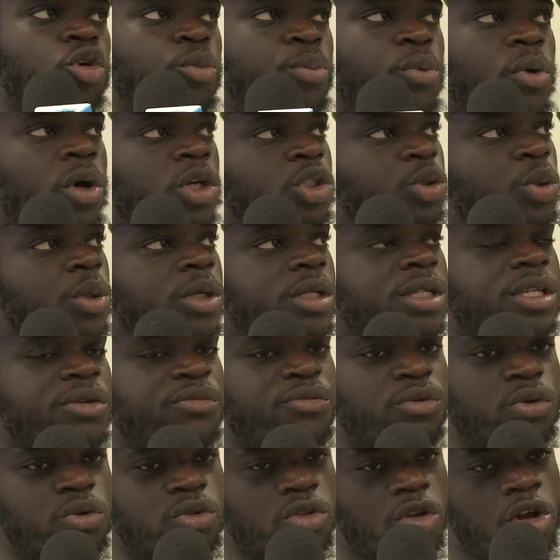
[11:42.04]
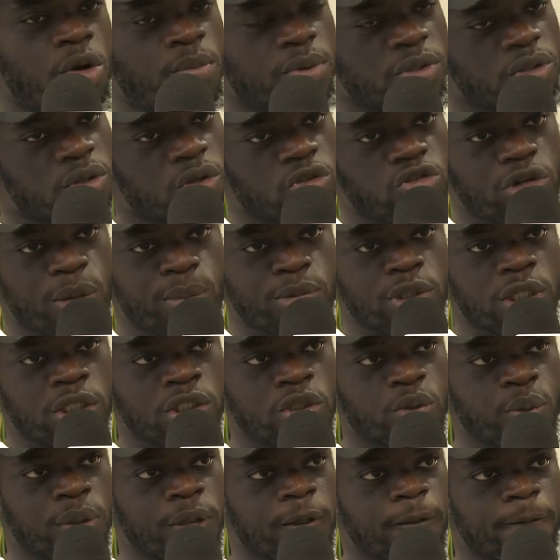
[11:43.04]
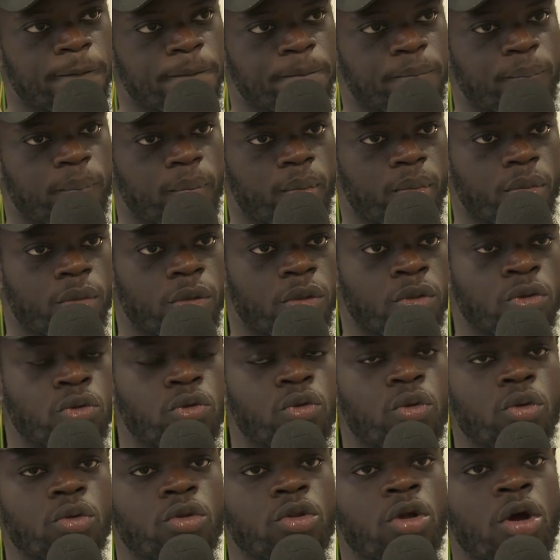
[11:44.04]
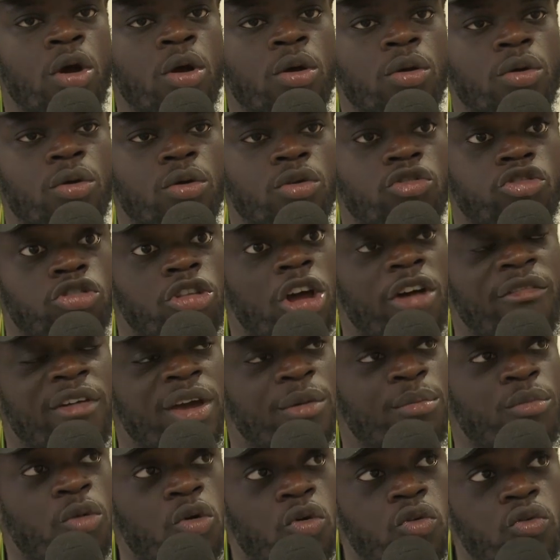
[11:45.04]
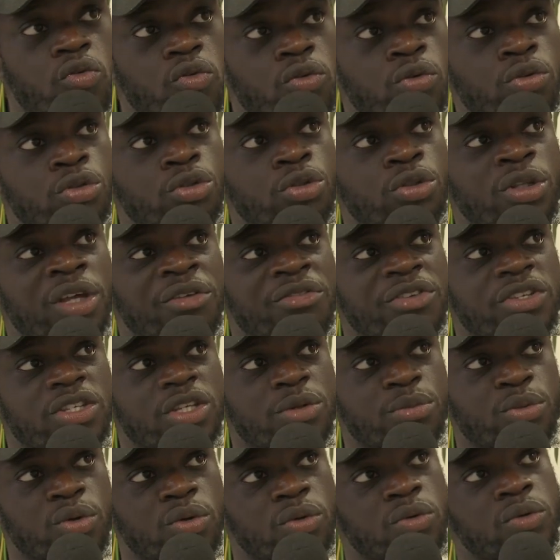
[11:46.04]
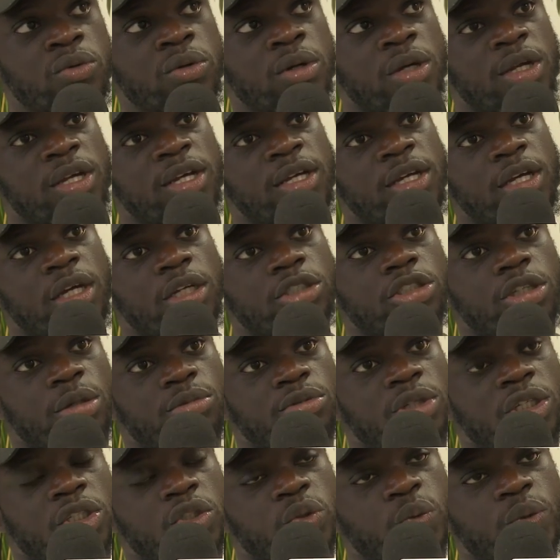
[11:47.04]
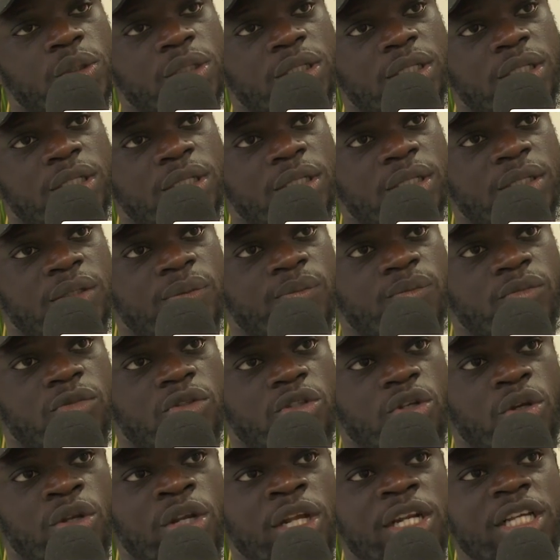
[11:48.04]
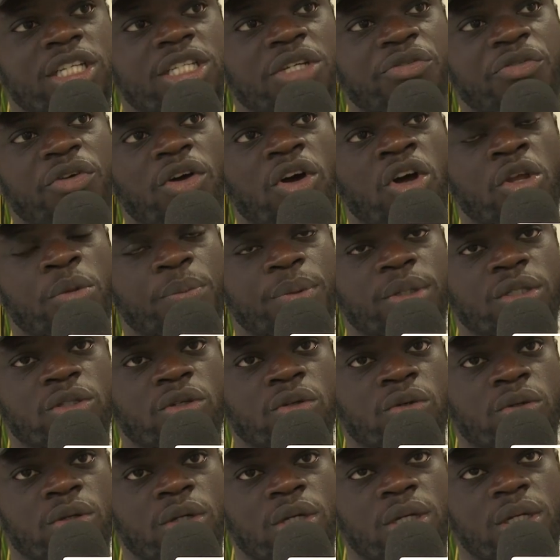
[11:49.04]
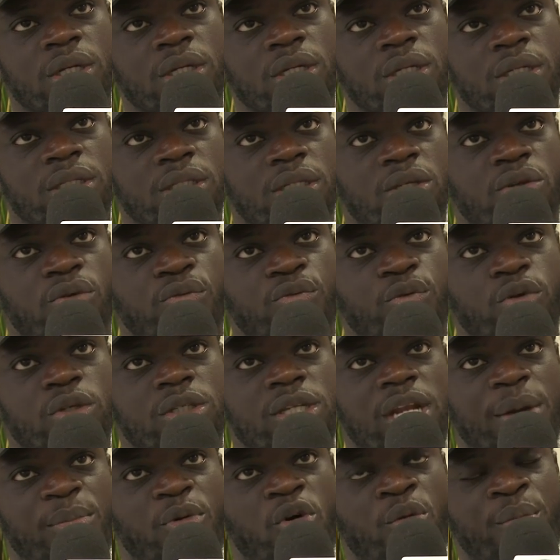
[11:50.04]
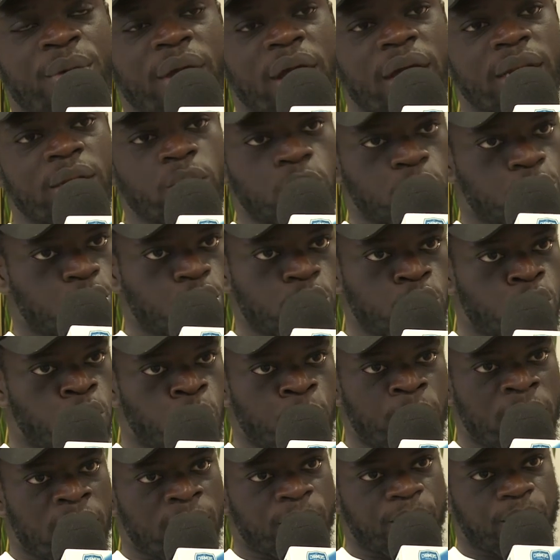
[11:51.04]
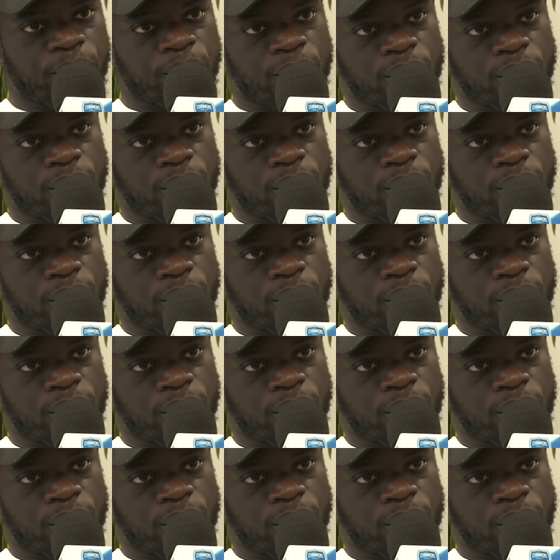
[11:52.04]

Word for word: que pour un joueur, c'est frustrant parce que tu as besoin de jouer. D'autant que tu travailles beaucoup, tu t'investis beaucoup, tu as besoin de jouer. C'était une année différente parce que, si tu veux, c'est la première année où je joue pas.